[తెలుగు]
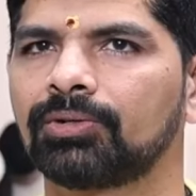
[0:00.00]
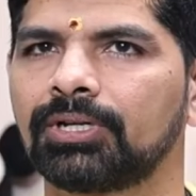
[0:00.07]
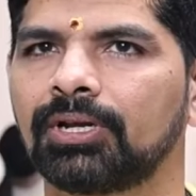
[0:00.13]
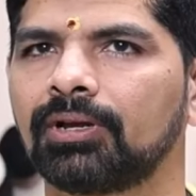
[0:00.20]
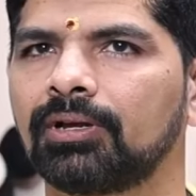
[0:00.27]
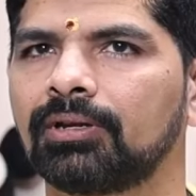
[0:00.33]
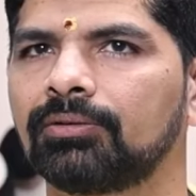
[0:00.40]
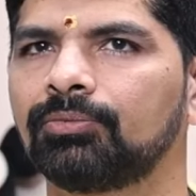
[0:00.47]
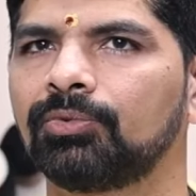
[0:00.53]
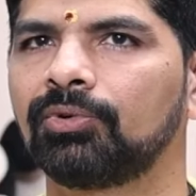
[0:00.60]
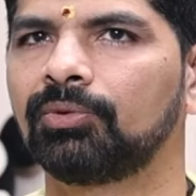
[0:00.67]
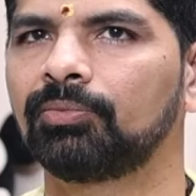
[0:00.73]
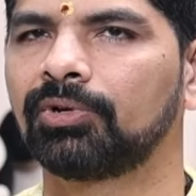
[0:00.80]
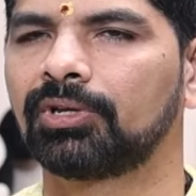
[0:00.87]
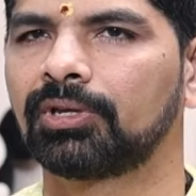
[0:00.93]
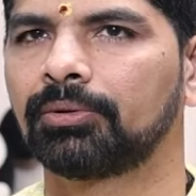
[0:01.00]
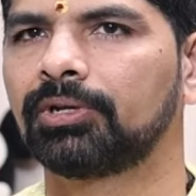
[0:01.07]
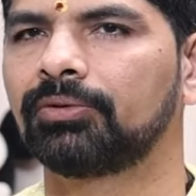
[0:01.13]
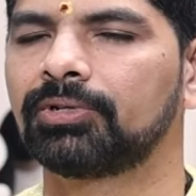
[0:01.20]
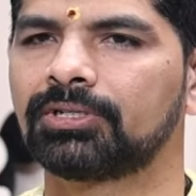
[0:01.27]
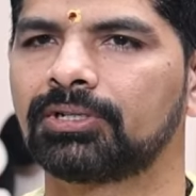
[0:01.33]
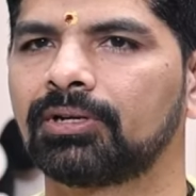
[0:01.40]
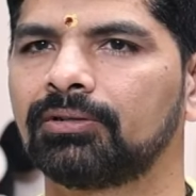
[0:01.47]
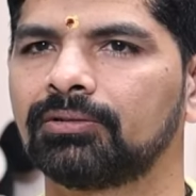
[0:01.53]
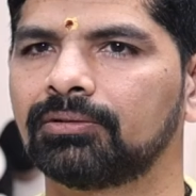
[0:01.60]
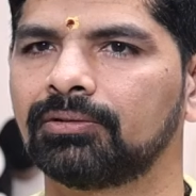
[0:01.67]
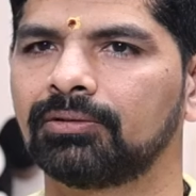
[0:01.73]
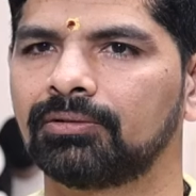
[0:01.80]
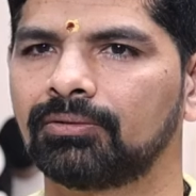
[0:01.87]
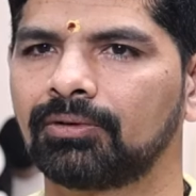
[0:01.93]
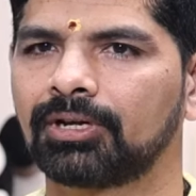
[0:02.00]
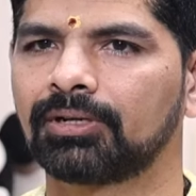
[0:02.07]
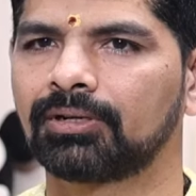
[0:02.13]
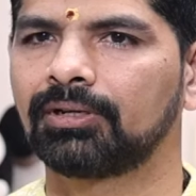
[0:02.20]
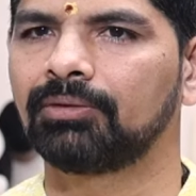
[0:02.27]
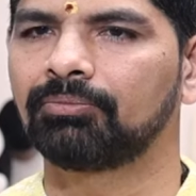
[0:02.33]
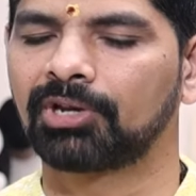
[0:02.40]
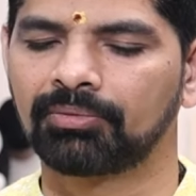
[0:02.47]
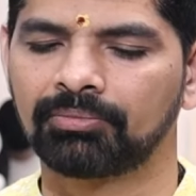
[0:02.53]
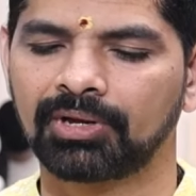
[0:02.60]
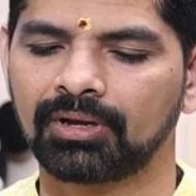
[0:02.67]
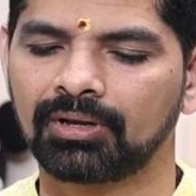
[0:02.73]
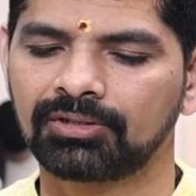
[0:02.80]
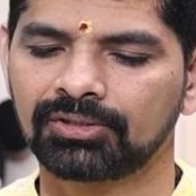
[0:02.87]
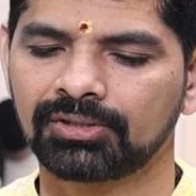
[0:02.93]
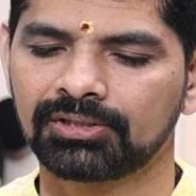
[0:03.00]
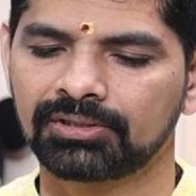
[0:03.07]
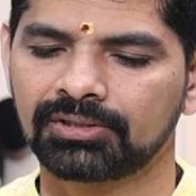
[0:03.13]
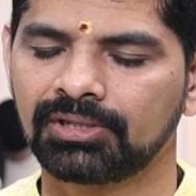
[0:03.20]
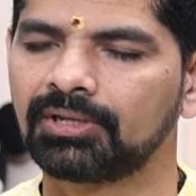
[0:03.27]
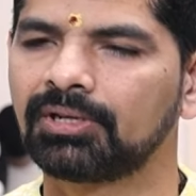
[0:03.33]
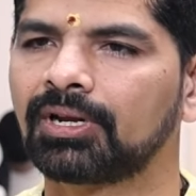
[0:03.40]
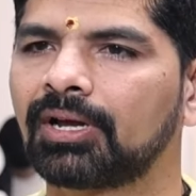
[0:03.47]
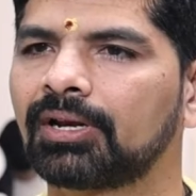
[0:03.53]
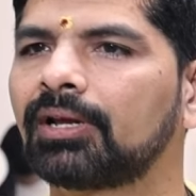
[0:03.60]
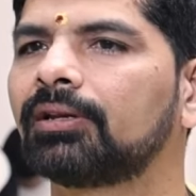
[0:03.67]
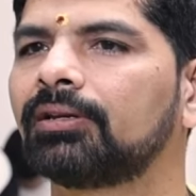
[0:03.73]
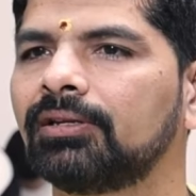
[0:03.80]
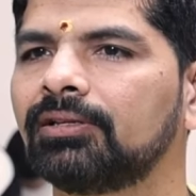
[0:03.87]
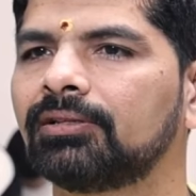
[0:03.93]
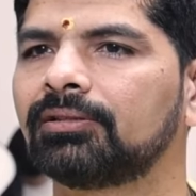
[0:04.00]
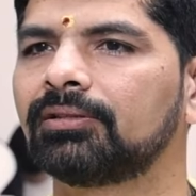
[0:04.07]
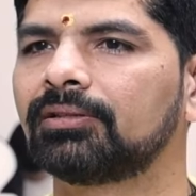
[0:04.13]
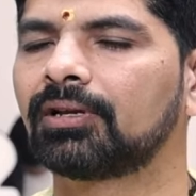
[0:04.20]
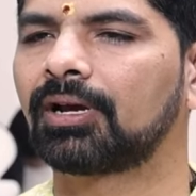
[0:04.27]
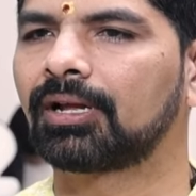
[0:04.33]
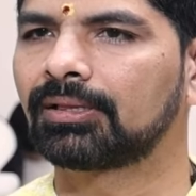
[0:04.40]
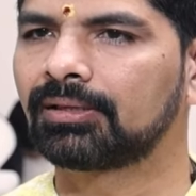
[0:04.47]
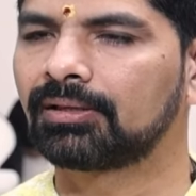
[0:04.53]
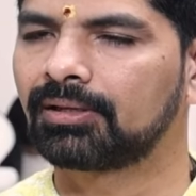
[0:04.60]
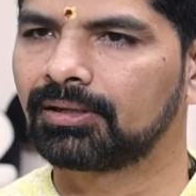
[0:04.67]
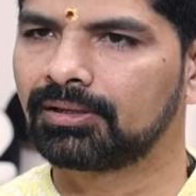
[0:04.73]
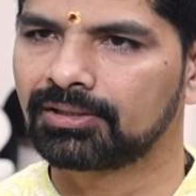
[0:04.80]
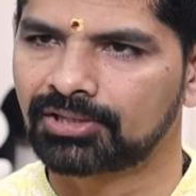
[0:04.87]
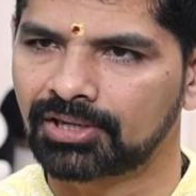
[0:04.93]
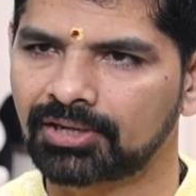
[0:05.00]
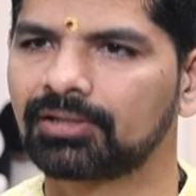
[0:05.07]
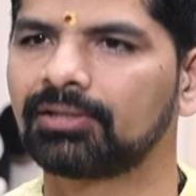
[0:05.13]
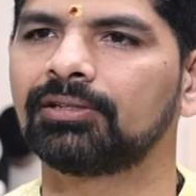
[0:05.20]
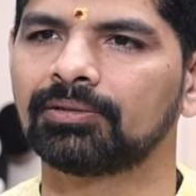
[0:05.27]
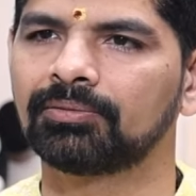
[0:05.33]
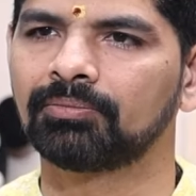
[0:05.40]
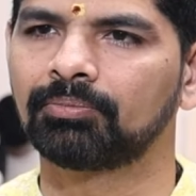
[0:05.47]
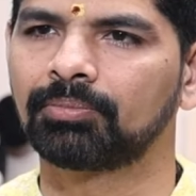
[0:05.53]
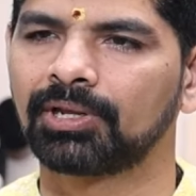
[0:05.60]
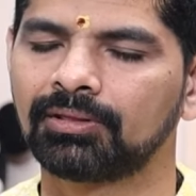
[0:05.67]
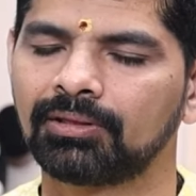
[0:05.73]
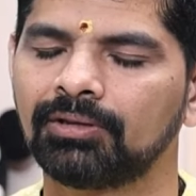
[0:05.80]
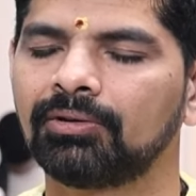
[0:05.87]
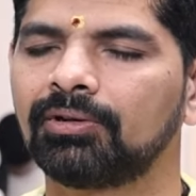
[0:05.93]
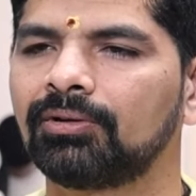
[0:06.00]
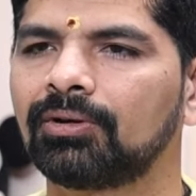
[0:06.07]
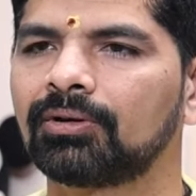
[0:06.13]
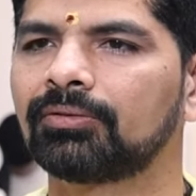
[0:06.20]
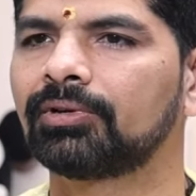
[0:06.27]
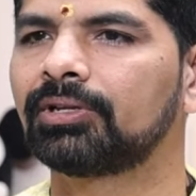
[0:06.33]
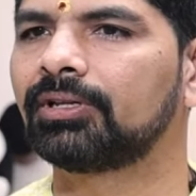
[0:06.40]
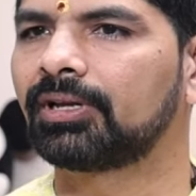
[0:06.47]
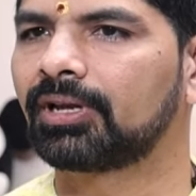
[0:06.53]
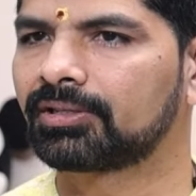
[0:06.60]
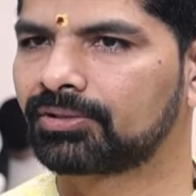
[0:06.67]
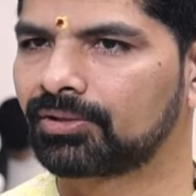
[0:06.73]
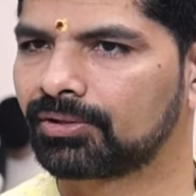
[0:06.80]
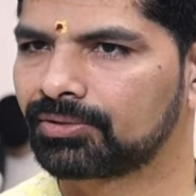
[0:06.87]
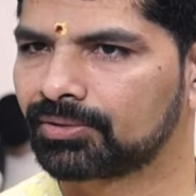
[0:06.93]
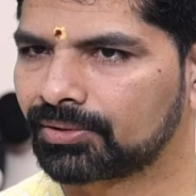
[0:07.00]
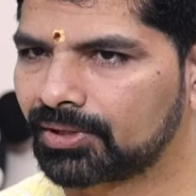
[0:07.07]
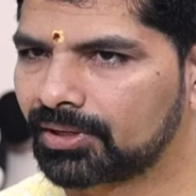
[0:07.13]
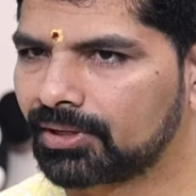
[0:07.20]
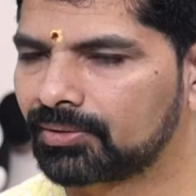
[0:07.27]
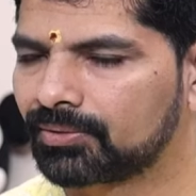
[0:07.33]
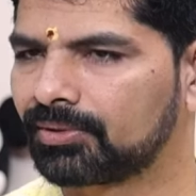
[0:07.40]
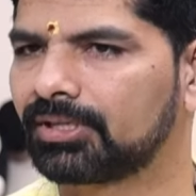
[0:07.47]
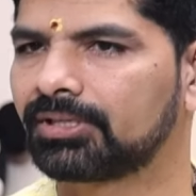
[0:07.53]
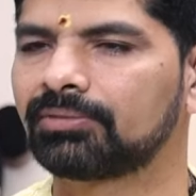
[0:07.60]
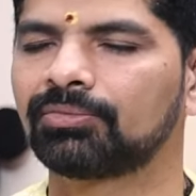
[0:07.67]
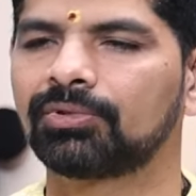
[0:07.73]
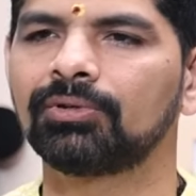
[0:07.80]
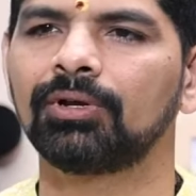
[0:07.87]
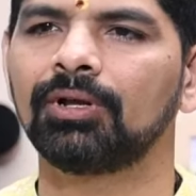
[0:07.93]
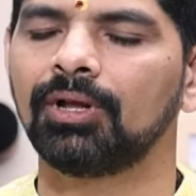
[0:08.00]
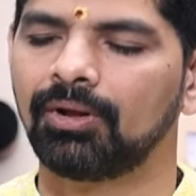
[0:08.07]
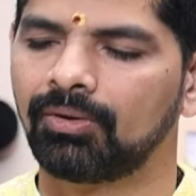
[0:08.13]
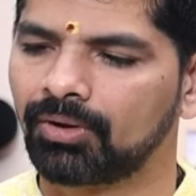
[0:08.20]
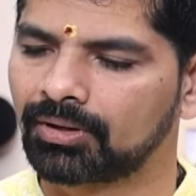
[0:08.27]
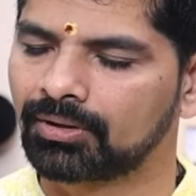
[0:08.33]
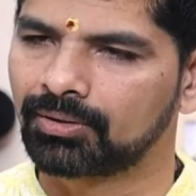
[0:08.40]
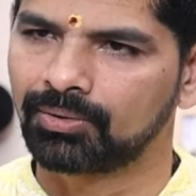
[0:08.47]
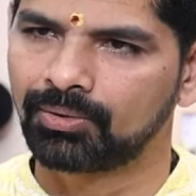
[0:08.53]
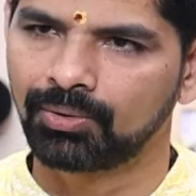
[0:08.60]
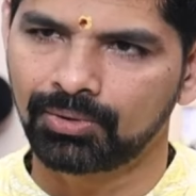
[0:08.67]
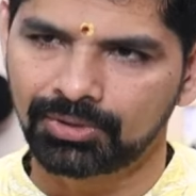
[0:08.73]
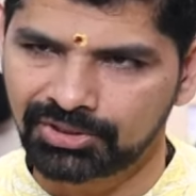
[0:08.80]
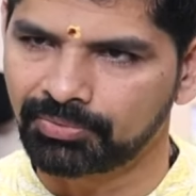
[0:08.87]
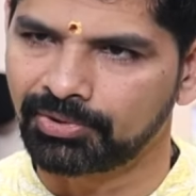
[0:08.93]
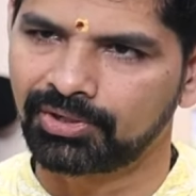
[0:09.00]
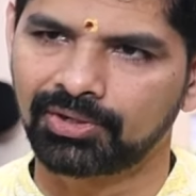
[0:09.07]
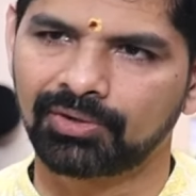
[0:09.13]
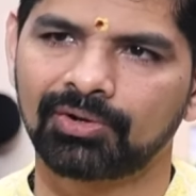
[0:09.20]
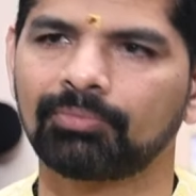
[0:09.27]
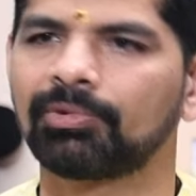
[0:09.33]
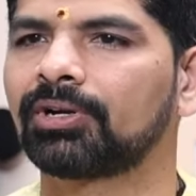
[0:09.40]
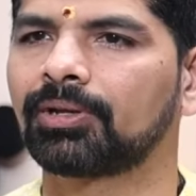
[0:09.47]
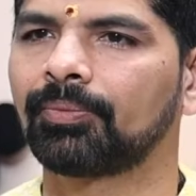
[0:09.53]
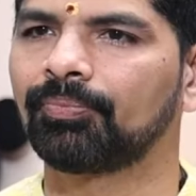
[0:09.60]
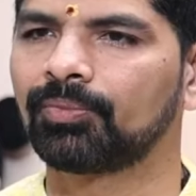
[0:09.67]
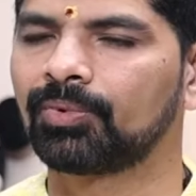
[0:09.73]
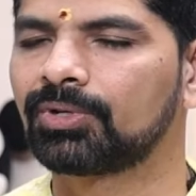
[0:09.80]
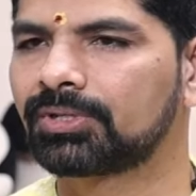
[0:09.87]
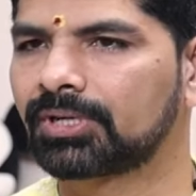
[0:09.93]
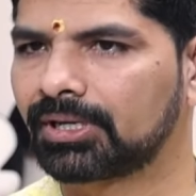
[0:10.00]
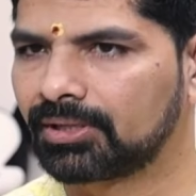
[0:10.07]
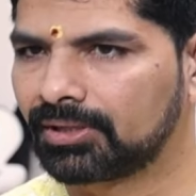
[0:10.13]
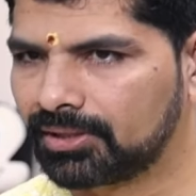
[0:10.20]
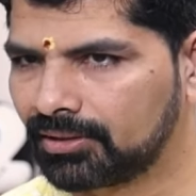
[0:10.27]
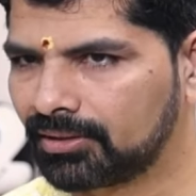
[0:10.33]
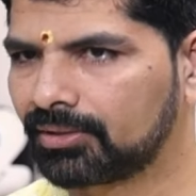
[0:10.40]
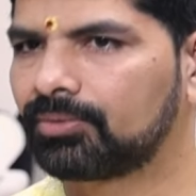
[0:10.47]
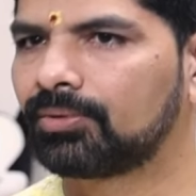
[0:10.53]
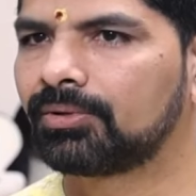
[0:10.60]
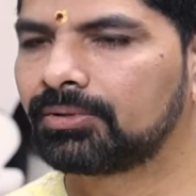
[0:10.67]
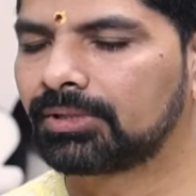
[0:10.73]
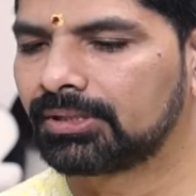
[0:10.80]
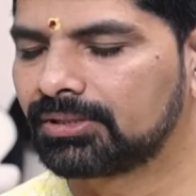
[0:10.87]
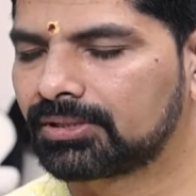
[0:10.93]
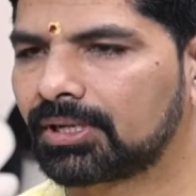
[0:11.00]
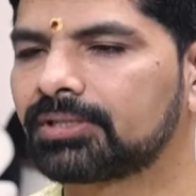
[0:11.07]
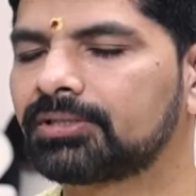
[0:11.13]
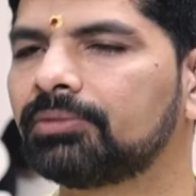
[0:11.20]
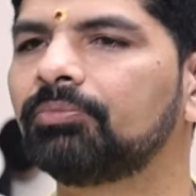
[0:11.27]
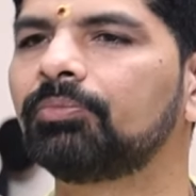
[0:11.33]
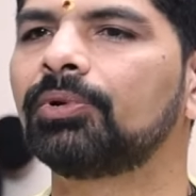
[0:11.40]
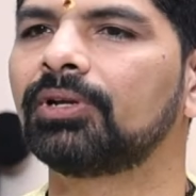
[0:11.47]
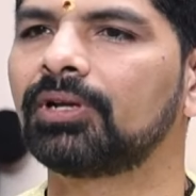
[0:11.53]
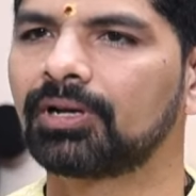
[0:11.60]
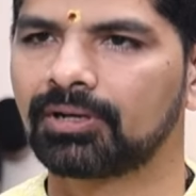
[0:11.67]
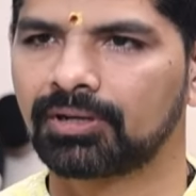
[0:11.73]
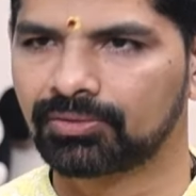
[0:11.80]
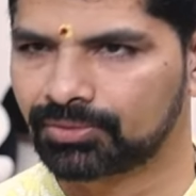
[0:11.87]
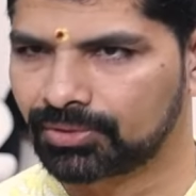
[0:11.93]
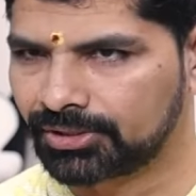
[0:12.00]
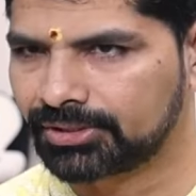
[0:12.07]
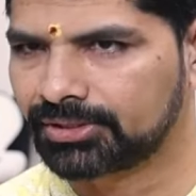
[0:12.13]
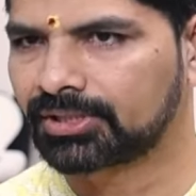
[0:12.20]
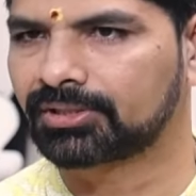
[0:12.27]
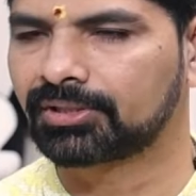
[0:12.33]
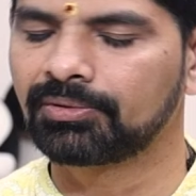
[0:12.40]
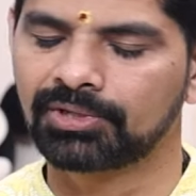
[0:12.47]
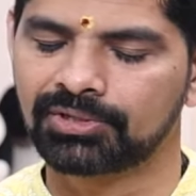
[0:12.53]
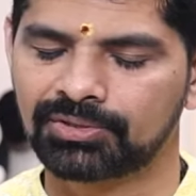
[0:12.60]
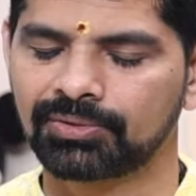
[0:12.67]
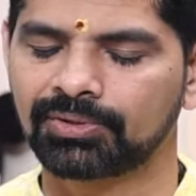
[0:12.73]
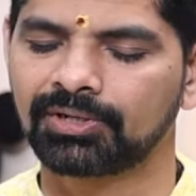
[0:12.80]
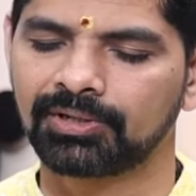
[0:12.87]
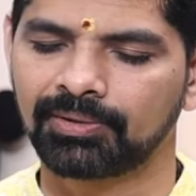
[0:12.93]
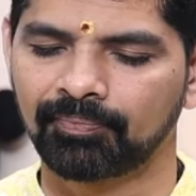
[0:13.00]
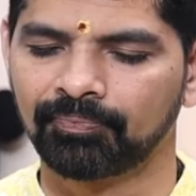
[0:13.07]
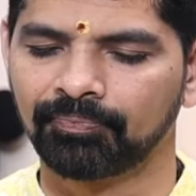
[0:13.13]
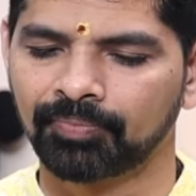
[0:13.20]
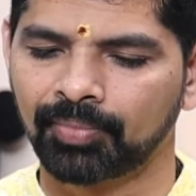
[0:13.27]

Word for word: ఉషా గారు మూడు ముఖ్యమైన విషయాలు ఒకటి మన మహర్షులు ఇచ్చిన ఈ జ్ఞానాన్ని అందరికీ చేరాలి ప్రతి ఇంట్లో ఒక వేదిక ఆస్ట్రాలజీ ఉండాలనే ఉద్దేశంతో ఒక కోర్స్ పెట్టామన్నమాట మోస్ట్ ఆథెంటిక్గా కోర్స్ అది చాలా సింపుల్గా శాస్త్రం నేర్చుకునేది